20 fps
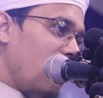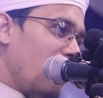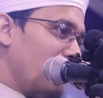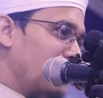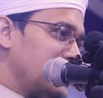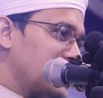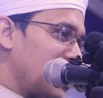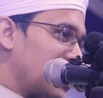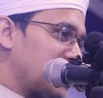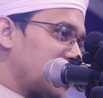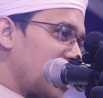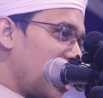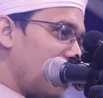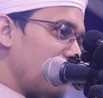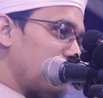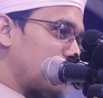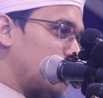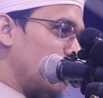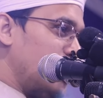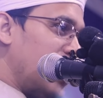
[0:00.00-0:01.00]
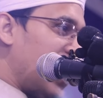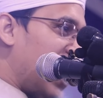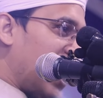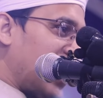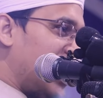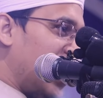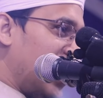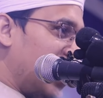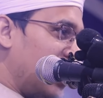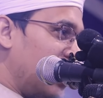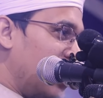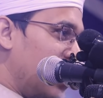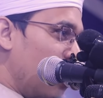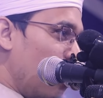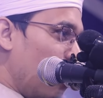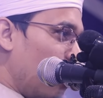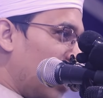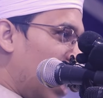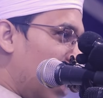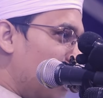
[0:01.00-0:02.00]
অফিসার সাহেব শুনে রাখেন
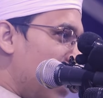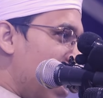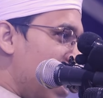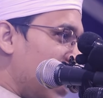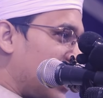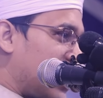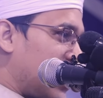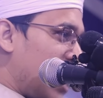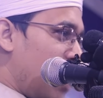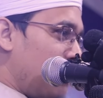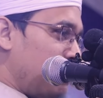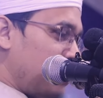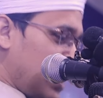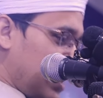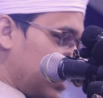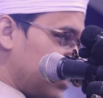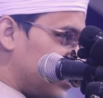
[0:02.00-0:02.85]
ওলামা একরাম